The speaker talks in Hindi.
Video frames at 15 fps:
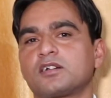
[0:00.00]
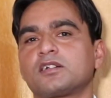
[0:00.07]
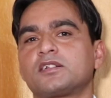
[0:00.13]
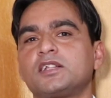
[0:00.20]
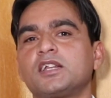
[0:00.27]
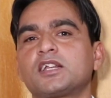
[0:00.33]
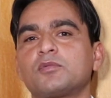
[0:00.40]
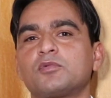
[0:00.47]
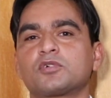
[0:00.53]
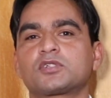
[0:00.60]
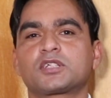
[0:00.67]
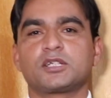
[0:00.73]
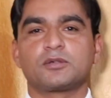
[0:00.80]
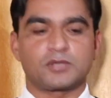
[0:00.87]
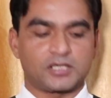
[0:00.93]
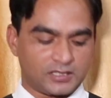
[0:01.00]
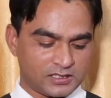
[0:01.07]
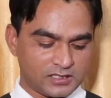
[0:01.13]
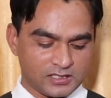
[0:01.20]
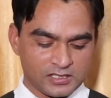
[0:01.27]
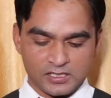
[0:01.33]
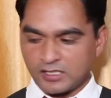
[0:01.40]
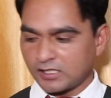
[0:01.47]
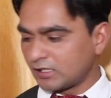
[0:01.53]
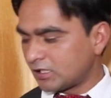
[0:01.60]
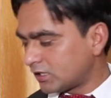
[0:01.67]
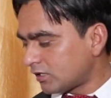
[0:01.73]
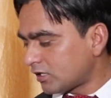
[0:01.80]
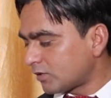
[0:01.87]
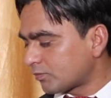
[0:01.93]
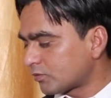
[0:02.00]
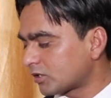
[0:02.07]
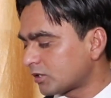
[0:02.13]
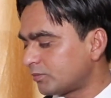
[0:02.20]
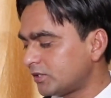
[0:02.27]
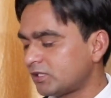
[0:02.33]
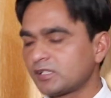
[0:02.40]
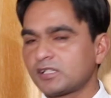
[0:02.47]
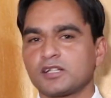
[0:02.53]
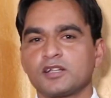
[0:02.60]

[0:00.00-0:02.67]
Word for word: दिल के बहुत करीब रहेंगे लेकिन आपको कभी